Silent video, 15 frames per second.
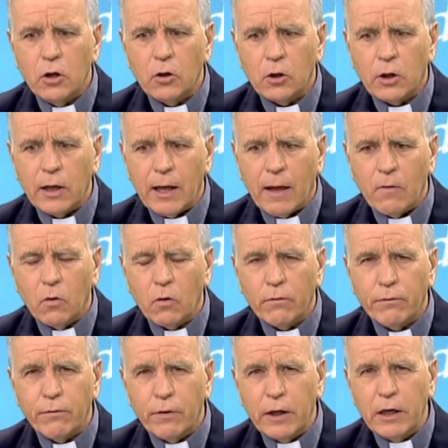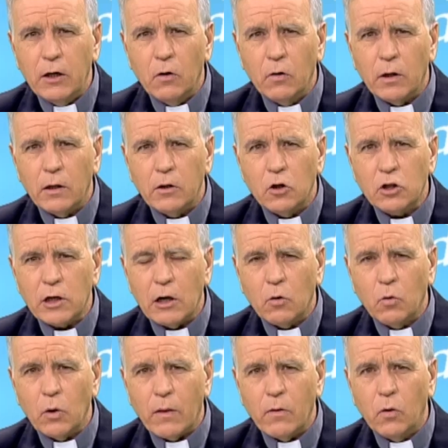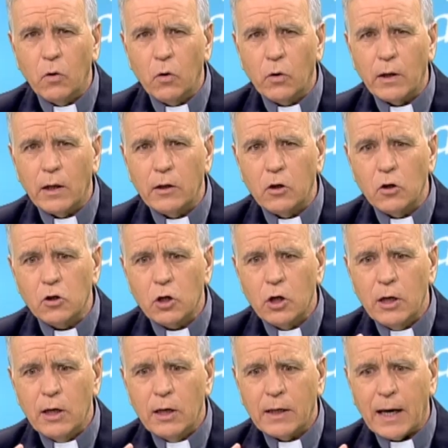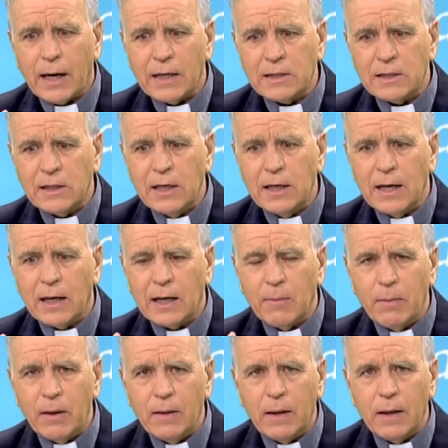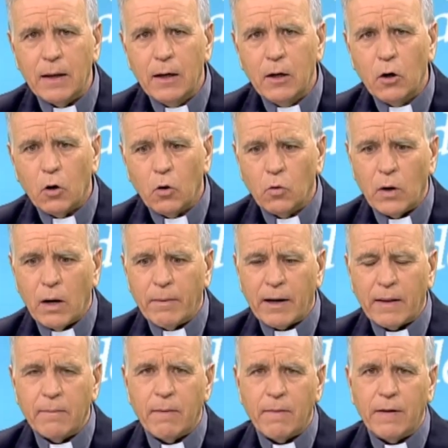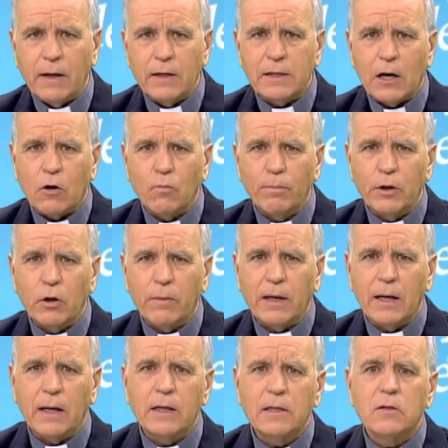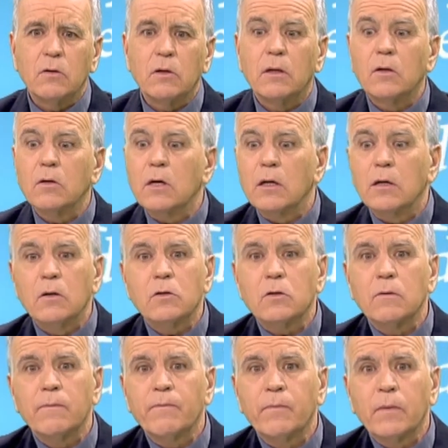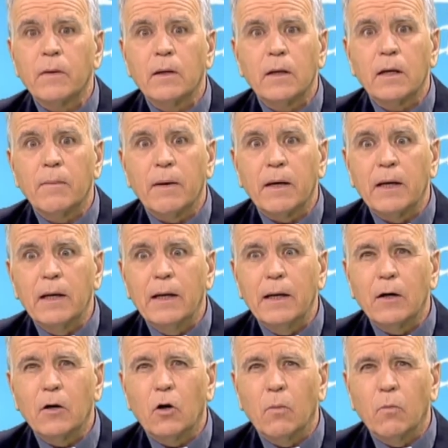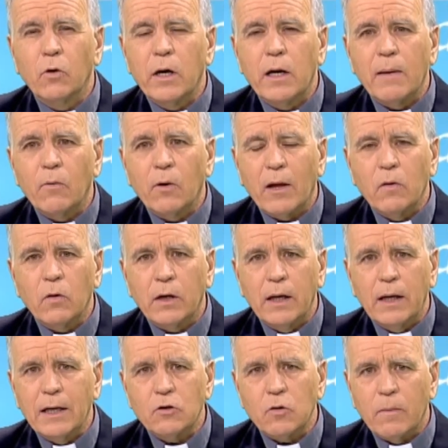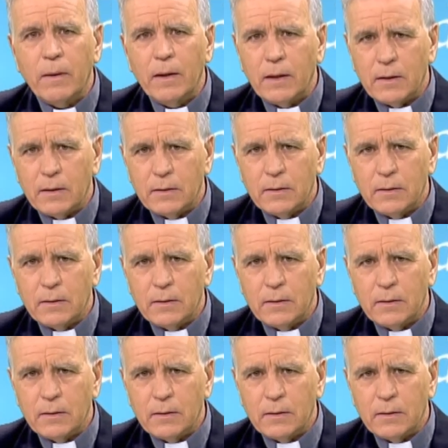creador frío, del Dios calculador, del Dios que castiga, que mide con una vara de medir si he cumplido bien la ley, el Dios, el Dios que me quiere como un enamorado quiere a su amada.